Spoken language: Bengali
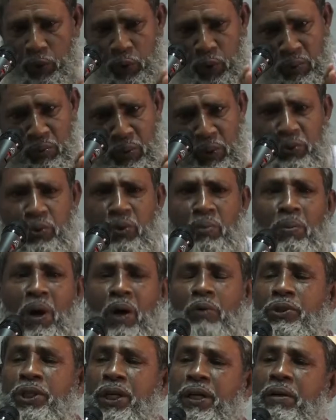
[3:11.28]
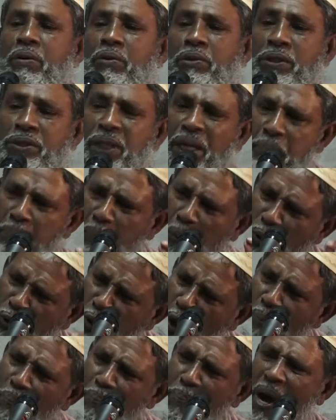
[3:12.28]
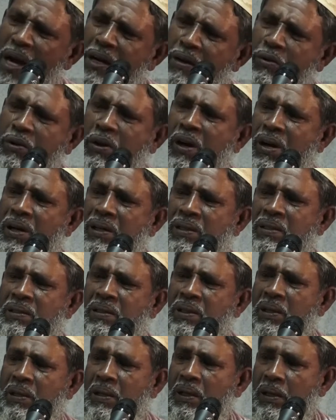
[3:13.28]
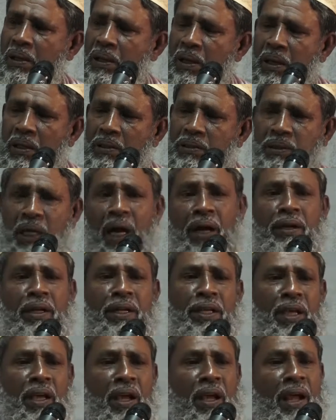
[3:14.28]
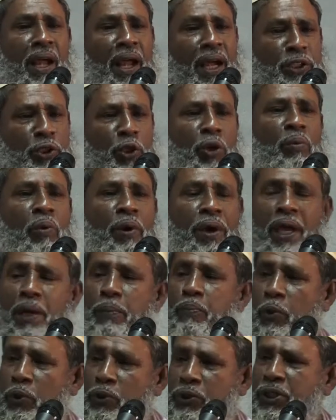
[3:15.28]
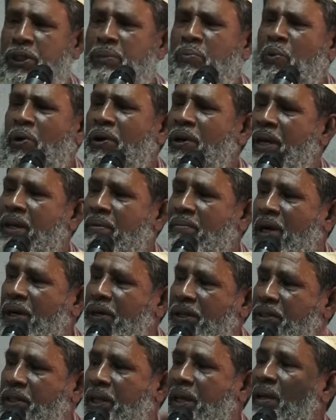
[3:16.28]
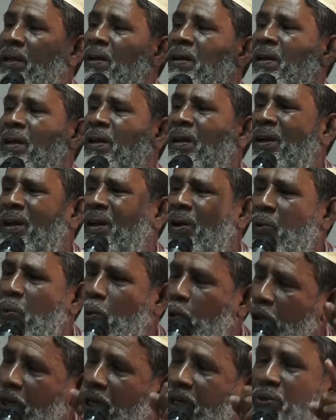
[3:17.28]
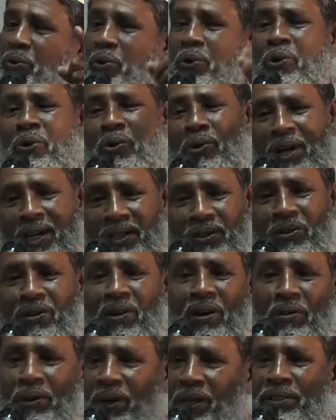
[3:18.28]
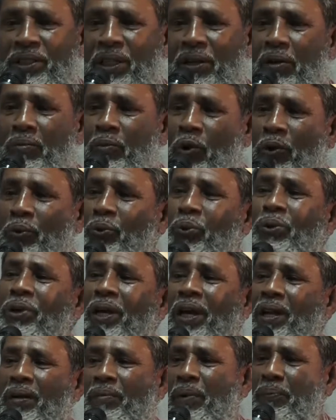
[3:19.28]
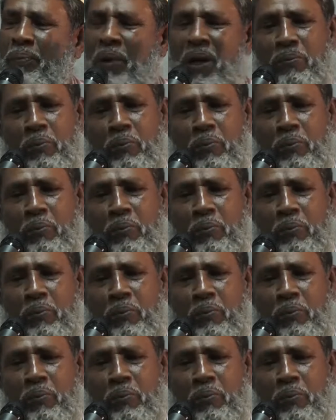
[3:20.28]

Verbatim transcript: সমস্ত মানুষের কথা সেই প্রথম বাক্যটা তাকে নিয়ে এক সময় এই পশ্চিমবঙ্গের মাটিতে ওটের দোর ঘোড়ায় তোলা হয়েছিল বড় দুঃখের ব্যাপার